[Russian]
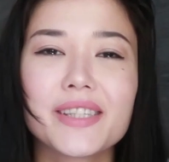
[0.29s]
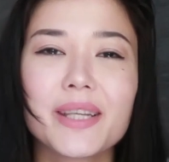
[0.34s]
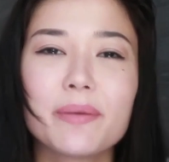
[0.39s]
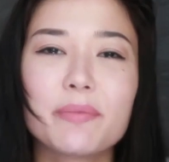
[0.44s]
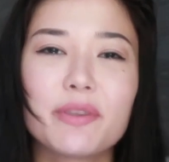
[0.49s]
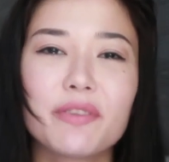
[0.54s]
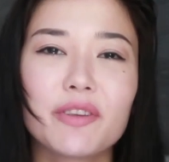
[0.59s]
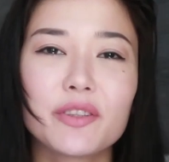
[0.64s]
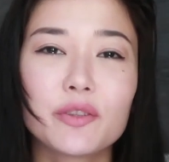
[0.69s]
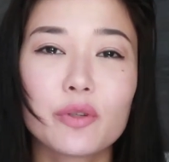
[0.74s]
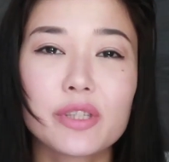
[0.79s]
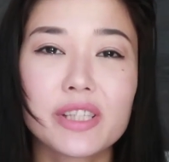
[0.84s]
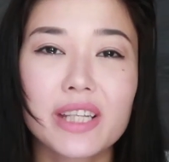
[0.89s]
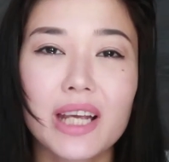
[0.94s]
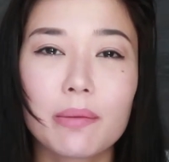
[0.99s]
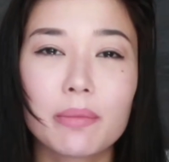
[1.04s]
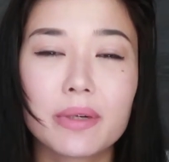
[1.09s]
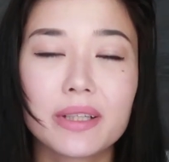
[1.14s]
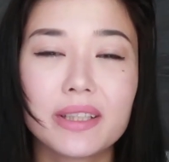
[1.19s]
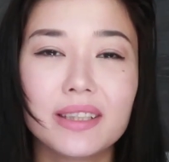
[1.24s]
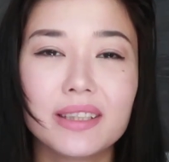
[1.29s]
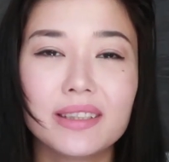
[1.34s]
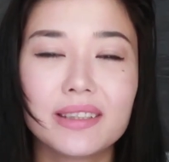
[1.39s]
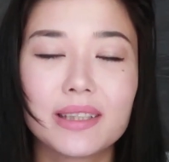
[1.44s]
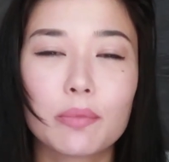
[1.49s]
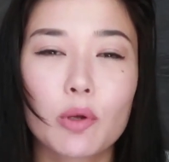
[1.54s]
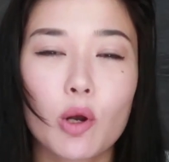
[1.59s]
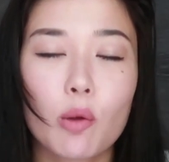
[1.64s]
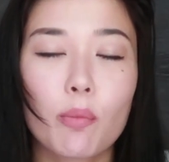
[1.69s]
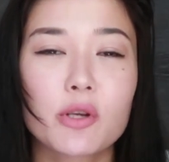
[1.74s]
Всем привет, друзья мои!
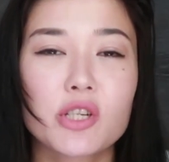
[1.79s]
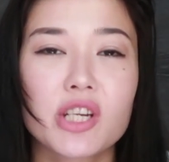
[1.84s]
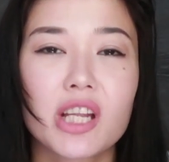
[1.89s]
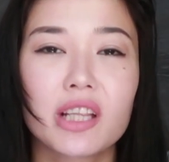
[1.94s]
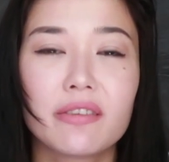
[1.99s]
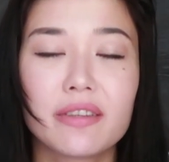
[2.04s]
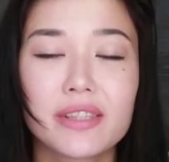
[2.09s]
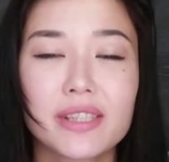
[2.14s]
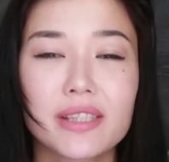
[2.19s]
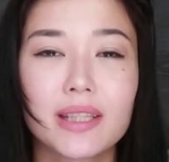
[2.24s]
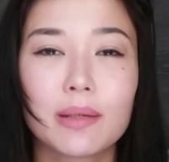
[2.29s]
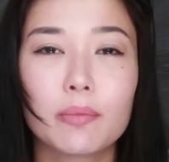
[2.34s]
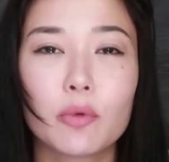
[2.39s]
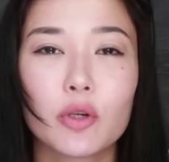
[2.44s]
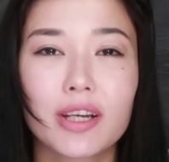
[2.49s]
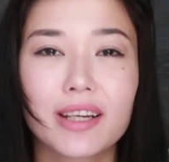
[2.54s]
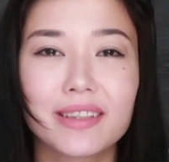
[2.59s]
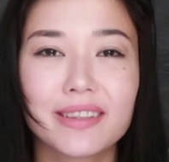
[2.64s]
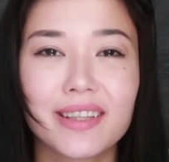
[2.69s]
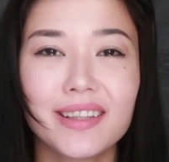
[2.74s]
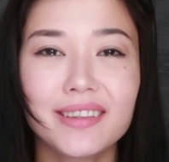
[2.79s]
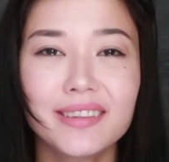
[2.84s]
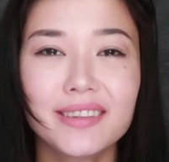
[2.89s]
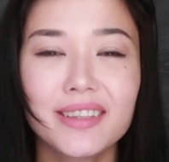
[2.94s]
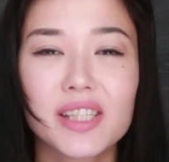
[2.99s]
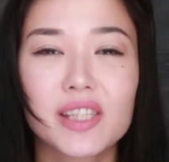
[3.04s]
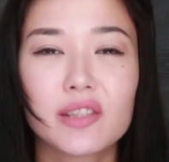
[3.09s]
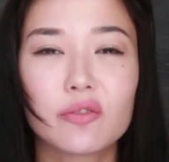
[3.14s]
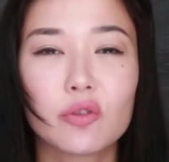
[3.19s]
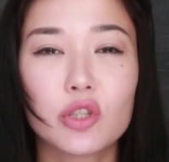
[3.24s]
Добро пожаловать на мой
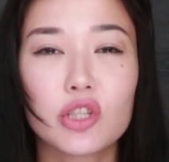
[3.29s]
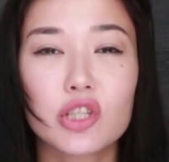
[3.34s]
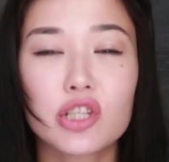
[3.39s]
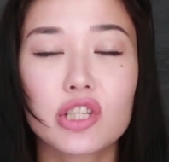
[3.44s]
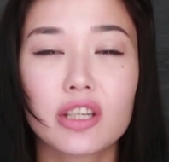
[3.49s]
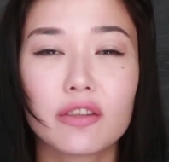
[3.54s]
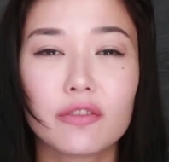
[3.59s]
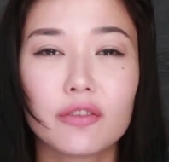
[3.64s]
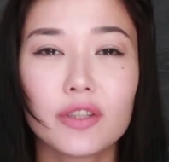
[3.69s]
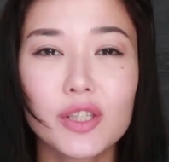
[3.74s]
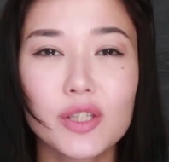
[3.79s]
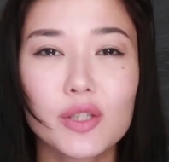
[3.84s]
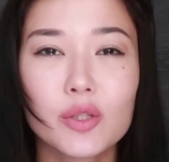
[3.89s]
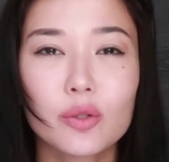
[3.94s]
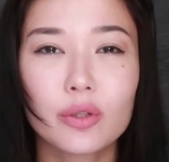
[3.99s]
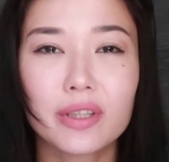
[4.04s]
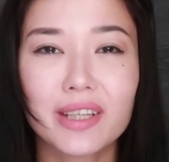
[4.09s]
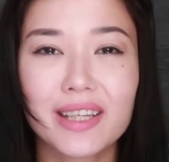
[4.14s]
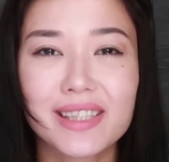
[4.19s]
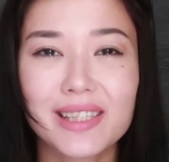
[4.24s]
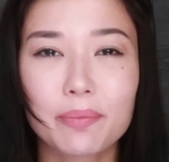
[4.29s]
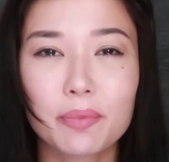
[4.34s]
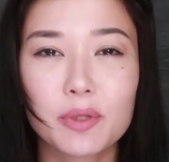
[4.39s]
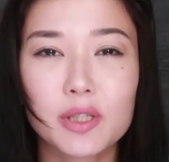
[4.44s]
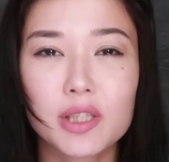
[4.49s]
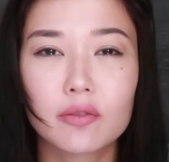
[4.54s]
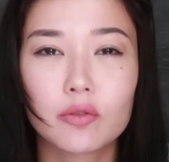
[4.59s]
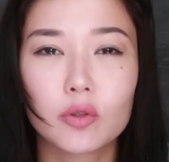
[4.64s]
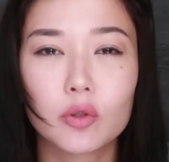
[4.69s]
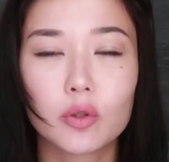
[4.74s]
канал. Сегодняшнее видео я
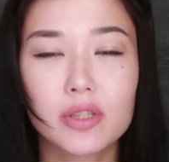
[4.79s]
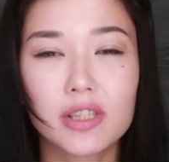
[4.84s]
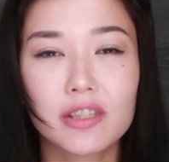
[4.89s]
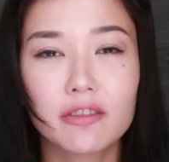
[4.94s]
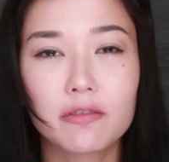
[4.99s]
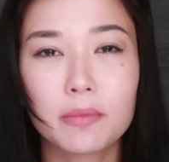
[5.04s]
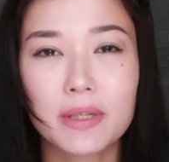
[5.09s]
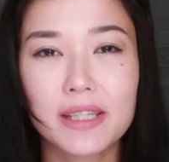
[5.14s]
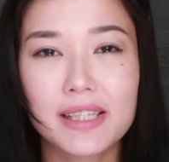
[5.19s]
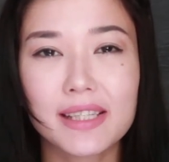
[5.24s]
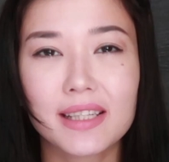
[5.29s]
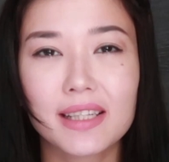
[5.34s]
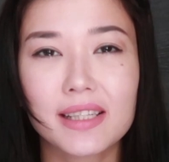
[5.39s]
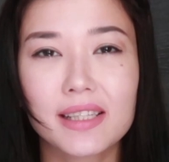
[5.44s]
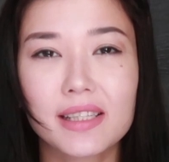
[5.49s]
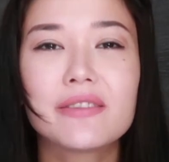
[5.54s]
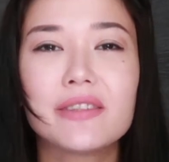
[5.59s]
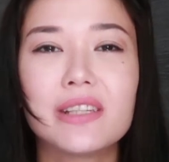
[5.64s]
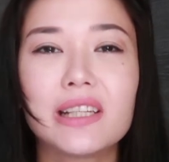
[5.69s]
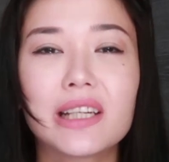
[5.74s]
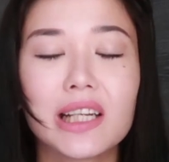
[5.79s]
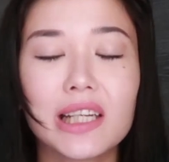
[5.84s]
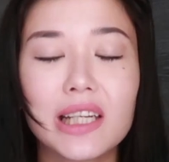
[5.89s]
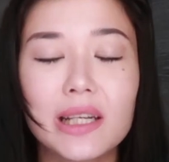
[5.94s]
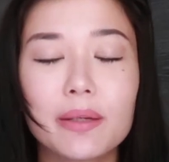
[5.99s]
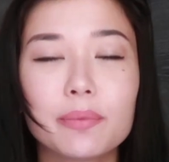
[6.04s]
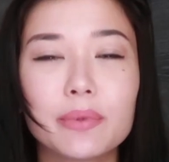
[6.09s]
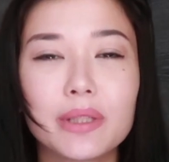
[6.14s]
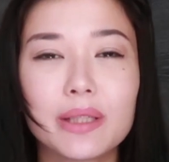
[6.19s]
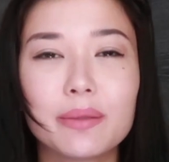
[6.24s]
записываю совместно с
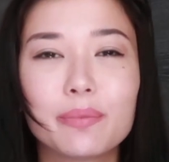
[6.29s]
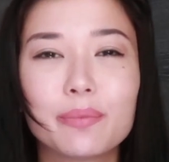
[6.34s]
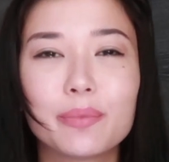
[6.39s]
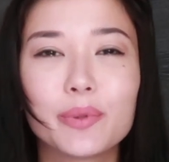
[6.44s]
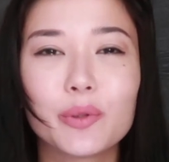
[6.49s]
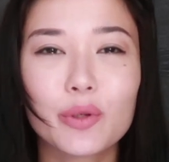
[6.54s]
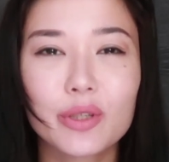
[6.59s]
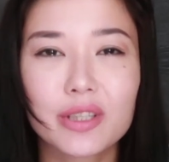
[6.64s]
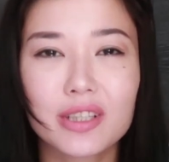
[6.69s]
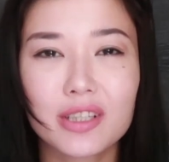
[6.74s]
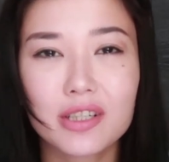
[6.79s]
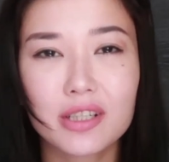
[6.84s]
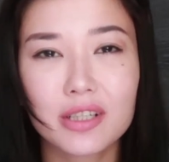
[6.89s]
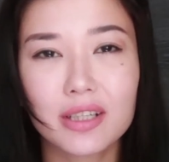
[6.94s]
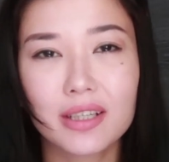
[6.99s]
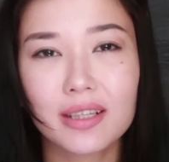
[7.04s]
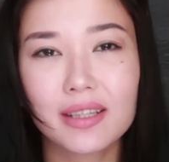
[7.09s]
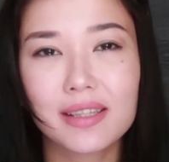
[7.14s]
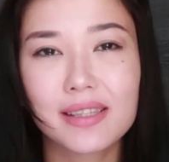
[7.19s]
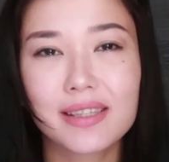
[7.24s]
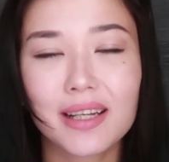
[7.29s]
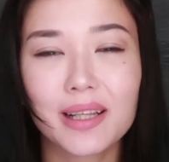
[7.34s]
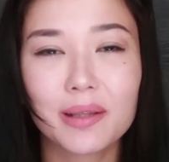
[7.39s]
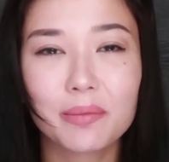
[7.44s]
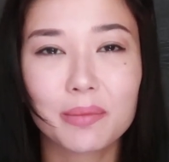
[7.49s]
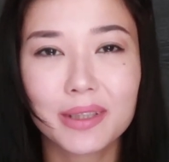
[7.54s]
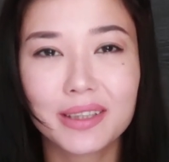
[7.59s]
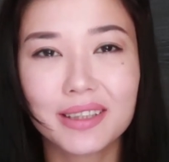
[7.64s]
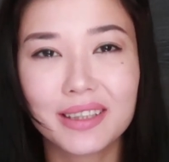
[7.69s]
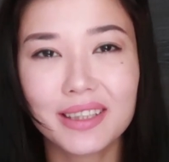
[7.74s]
великолепной блогершей из
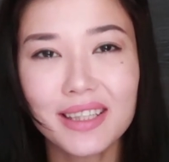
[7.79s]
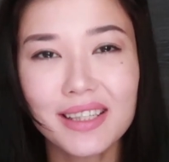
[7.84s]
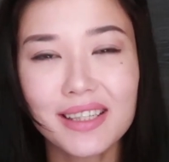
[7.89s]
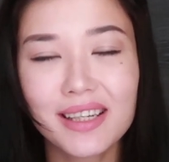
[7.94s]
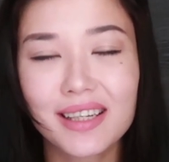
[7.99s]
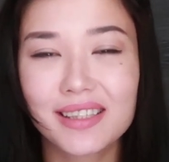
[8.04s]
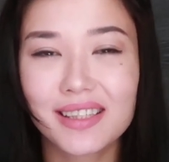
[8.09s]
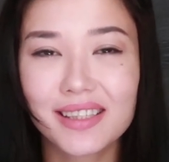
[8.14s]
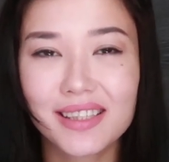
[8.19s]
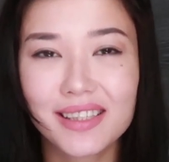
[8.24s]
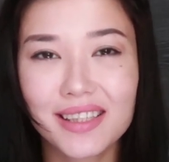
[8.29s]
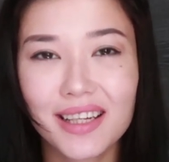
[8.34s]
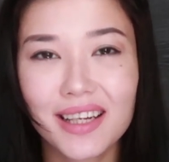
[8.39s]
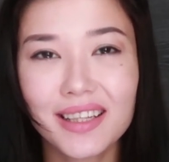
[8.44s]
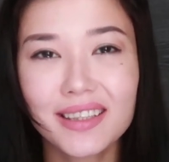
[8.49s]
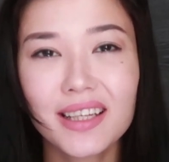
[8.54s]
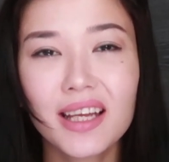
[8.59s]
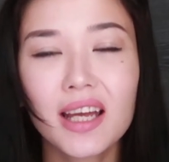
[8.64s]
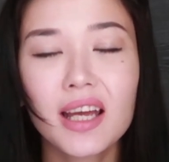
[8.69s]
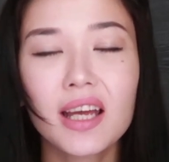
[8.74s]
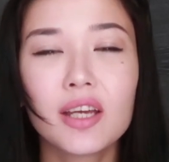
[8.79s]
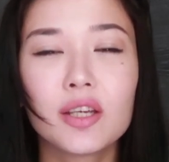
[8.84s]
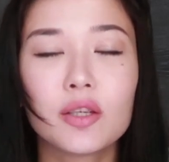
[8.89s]
Алматы, Казахстан.